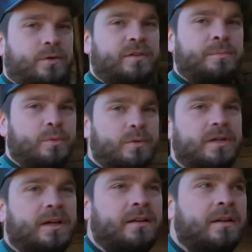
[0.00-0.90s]
Kurse buchen
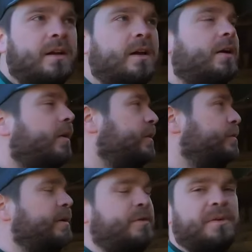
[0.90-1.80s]
kann. Und ich
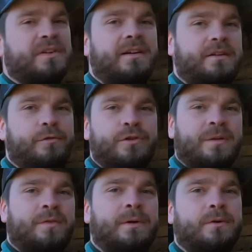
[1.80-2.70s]
würde einfach mal sagen, ich führe euch
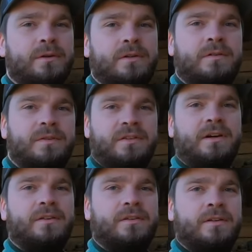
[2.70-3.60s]
einfach mal rund, wie es
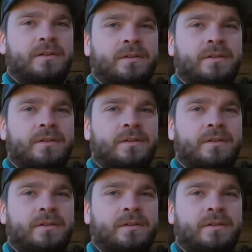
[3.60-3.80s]
hier aussieht.